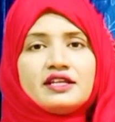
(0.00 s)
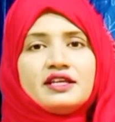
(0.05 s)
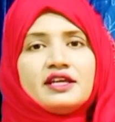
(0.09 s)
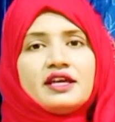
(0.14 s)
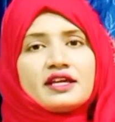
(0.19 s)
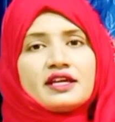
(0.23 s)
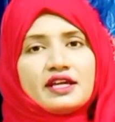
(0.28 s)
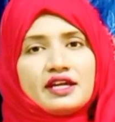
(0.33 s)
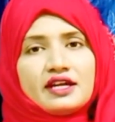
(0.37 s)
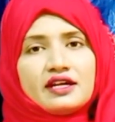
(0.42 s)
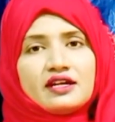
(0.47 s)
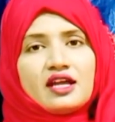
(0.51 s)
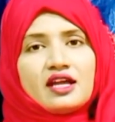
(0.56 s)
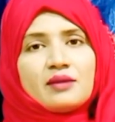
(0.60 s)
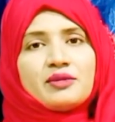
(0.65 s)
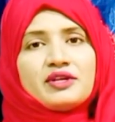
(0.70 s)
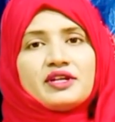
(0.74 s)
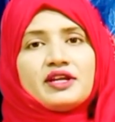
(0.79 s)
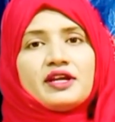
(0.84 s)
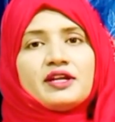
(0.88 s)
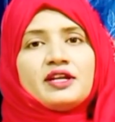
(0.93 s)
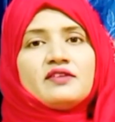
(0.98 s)
है केरला
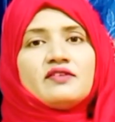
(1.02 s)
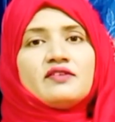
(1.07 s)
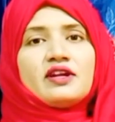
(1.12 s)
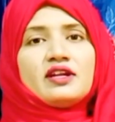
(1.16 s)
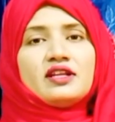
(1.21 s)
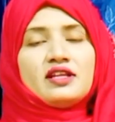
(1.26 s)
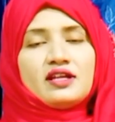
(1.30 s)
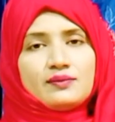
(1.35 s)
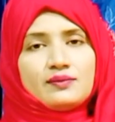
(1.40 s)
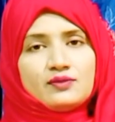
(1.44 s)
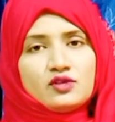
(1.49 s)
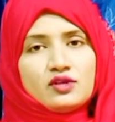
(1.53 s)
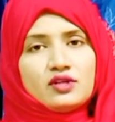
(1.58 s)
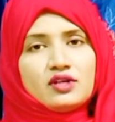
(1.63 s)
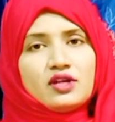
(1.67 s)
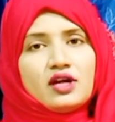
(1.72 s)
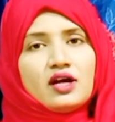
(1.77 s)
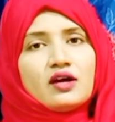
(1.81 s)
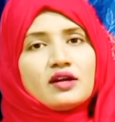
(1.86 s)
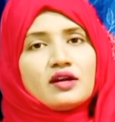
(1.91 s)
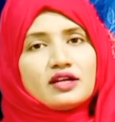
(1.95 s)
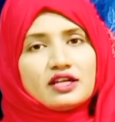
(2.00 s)
में रहने वाले
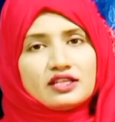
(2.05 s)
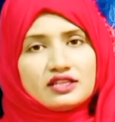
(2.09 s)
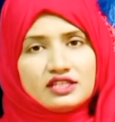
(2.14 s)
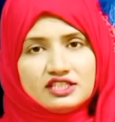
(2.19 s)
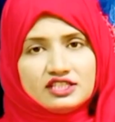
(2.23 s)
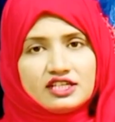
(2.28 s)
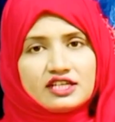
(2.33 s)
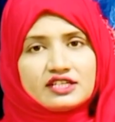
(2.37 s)
अब्दुल्ला और खदीजा